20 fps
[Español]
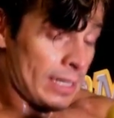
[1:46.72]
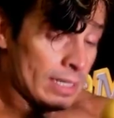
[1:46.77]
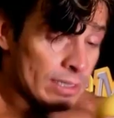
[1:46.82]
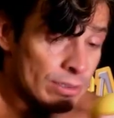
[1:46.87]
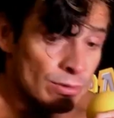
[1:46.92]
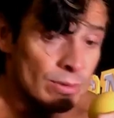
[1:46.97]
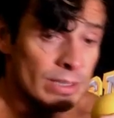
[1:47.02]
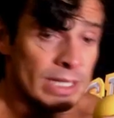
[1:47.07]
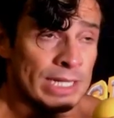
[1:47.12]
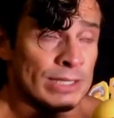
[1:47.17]

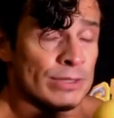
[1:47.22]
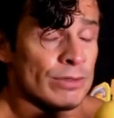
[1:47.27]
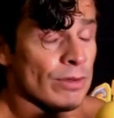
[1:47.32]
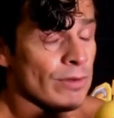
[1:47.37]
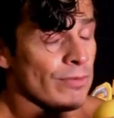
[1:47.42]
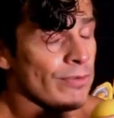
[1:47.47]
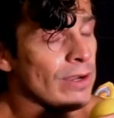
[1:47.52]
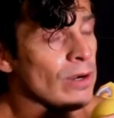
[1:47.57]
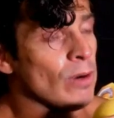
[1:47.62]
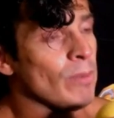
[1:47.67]
Es un gran
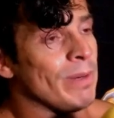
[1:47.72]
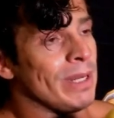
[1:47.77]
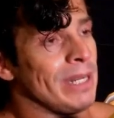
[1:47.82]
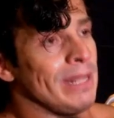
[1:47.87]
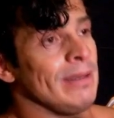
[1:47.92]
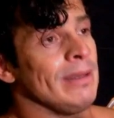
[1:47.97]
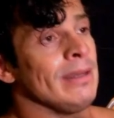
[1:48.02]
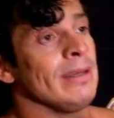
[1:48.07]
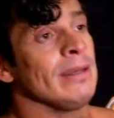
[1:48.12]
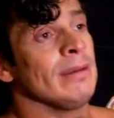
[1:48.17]
trofeo
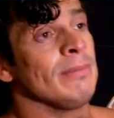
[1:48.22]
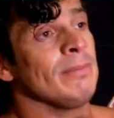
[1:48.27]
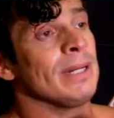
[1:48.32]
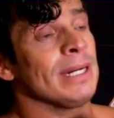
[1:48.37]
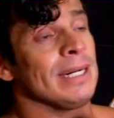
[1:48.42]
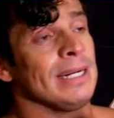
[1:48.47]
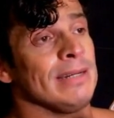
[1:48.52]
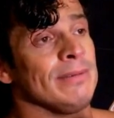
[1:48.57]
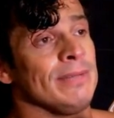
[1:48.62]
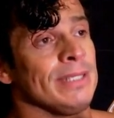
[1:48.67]
para,
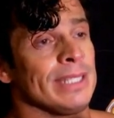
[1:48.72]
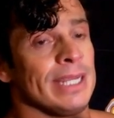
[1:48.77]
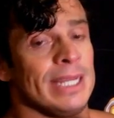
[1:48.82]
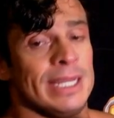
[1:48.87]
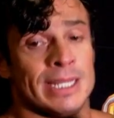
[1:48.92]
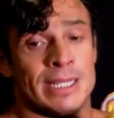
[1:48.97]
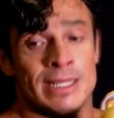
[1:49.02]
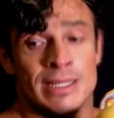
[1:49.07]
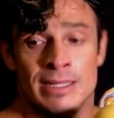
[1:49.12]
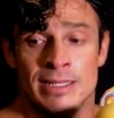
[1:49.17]
para la
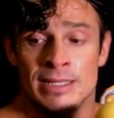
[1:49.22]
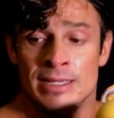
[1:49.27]
vitrina,